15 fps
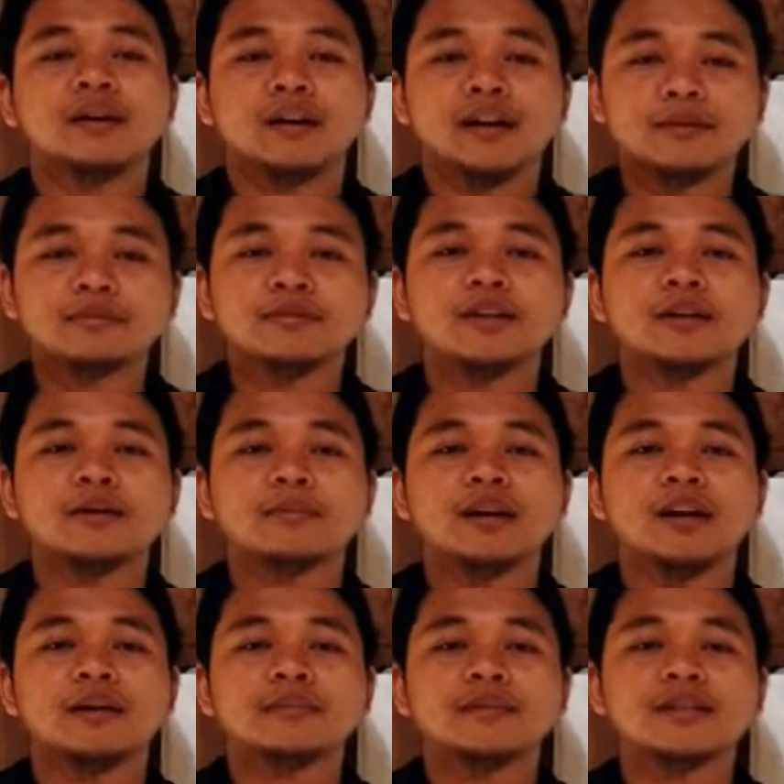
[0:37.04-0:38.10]

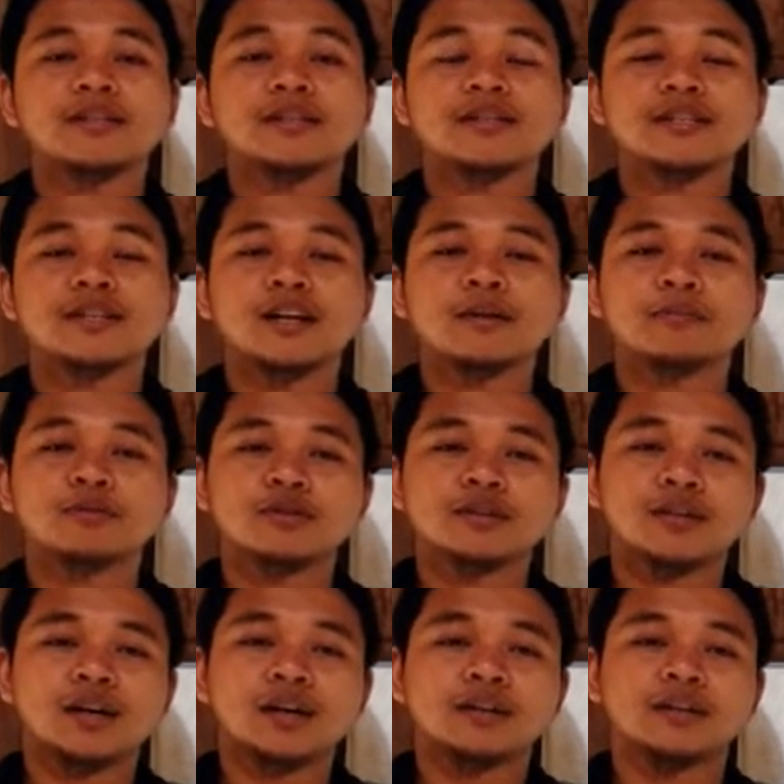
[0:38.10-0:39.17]
Alhamdulillahirobbilalamin. Segala
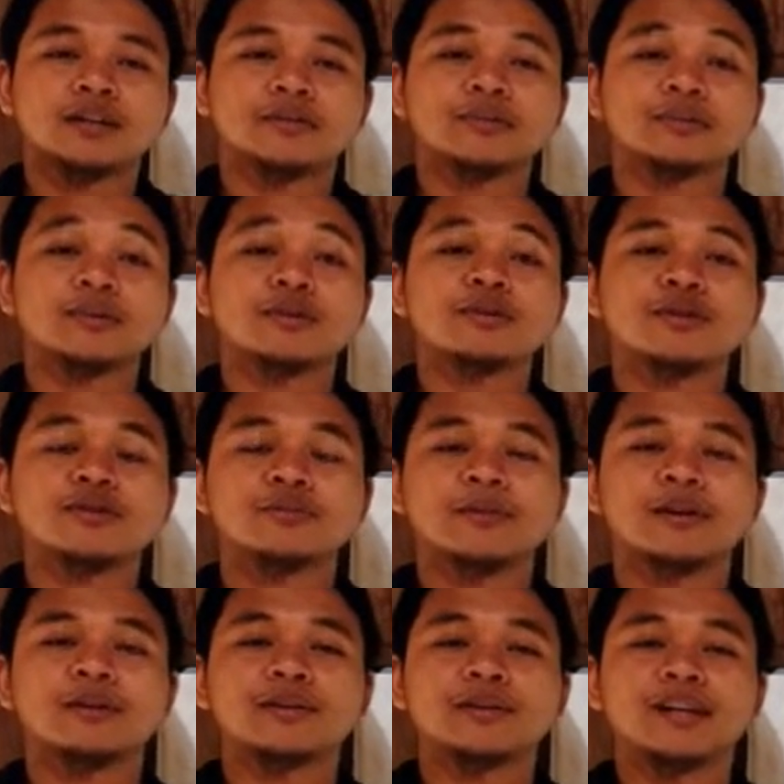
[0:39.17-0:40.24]
puji hanya untuk Allah
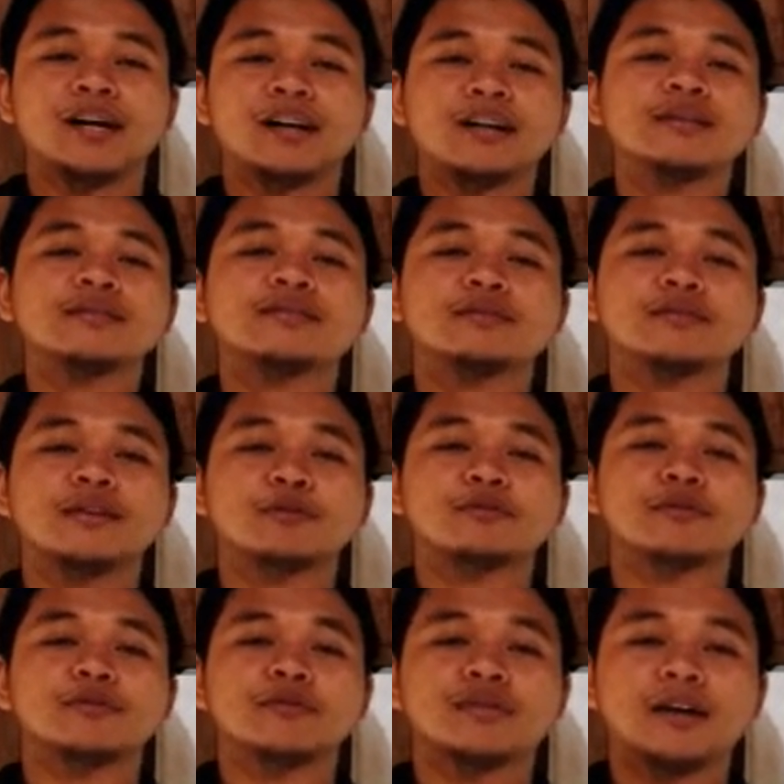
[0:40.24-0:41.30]
subhanahu wa ta'ala
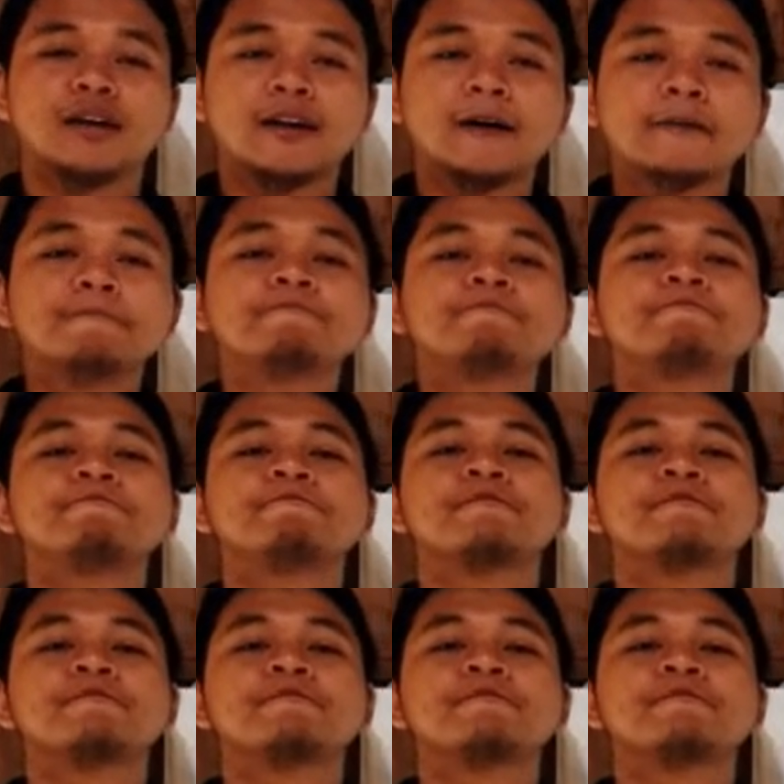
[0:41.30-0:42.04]
Rob semesta alam